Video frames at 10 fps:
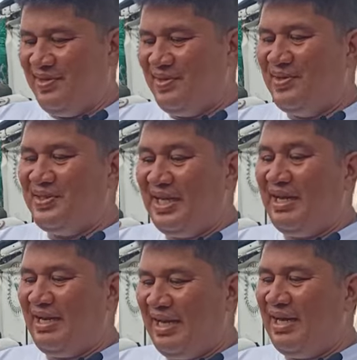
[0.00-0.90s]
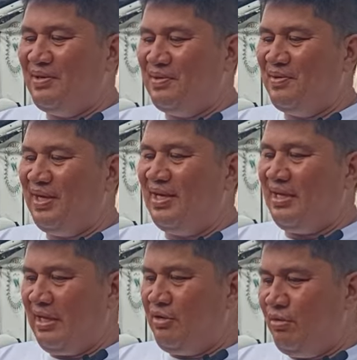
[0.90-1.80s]
Oo, siya
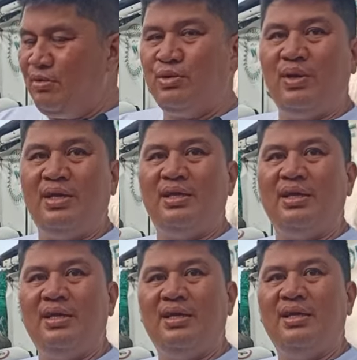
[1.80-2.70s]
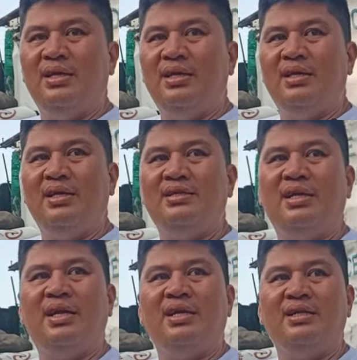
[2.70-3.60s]
nakakuha. Yung swerte,
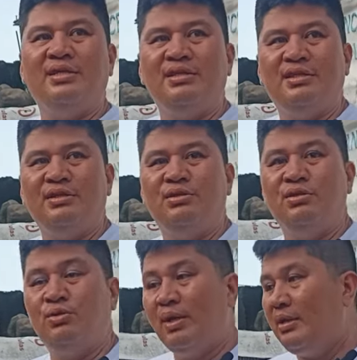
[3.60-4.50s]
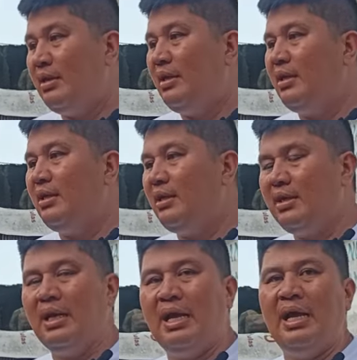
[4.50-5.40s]
isa yan. Yung swerte,
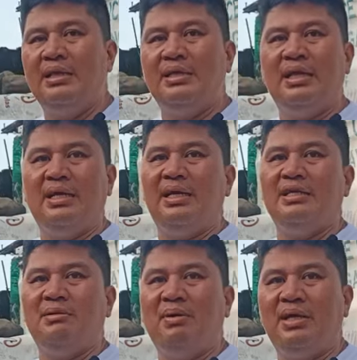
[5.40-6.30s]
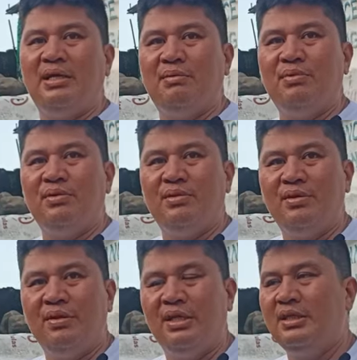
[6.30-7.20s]
kailangan din talaga yan sa pag-iibon.
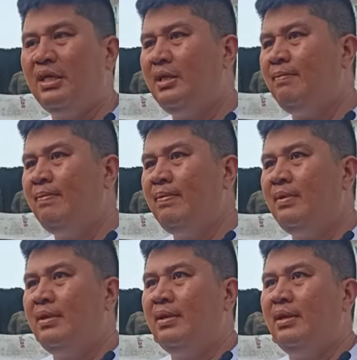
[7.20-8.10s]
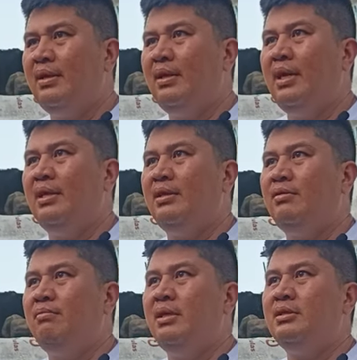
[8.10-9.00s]
Kasi kahit
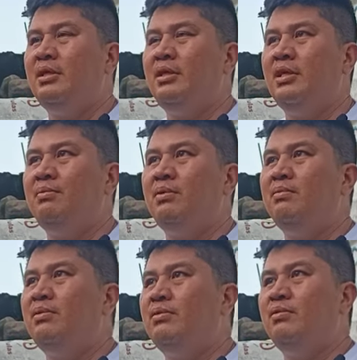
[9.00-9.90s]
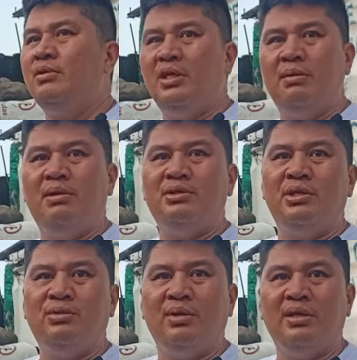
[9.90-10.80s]
anong bilis ng ibon mo, kung hindi naman
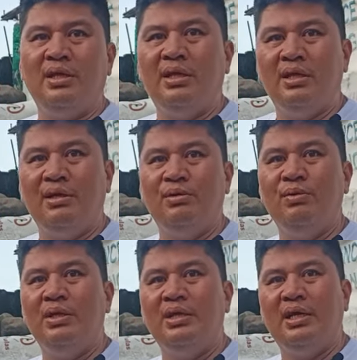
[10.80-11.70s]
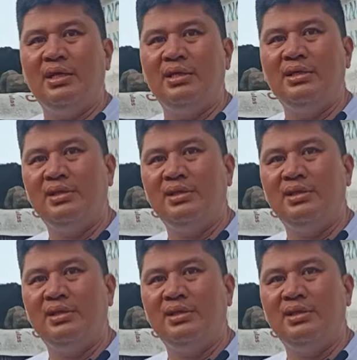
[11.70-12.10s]
siya swerte ng uwi ah,